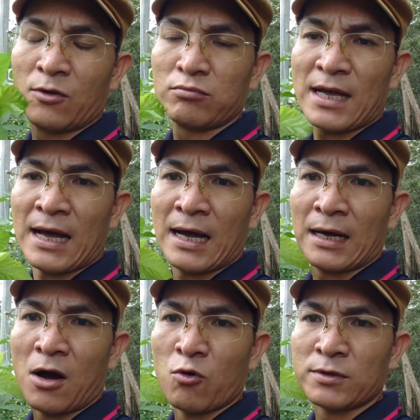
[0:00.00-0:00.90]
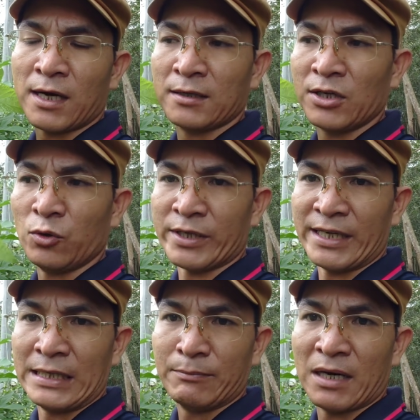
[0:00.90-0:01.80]
để chúng ta hỗ trợ điều
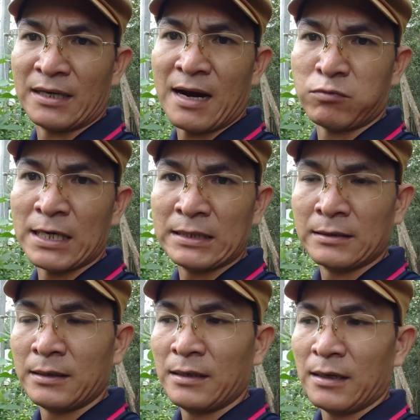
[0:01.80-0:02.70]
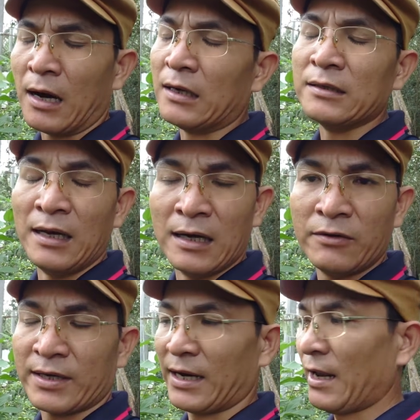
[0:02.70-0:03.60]
trị bệnh động kinh ở người
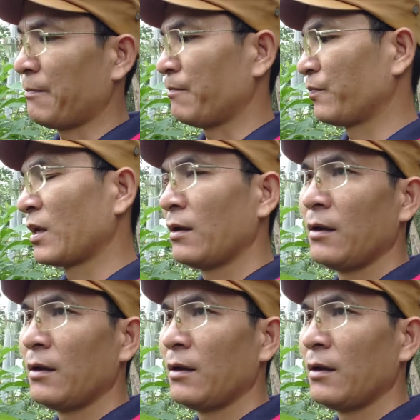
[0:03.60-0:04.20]
lớn và trẻ em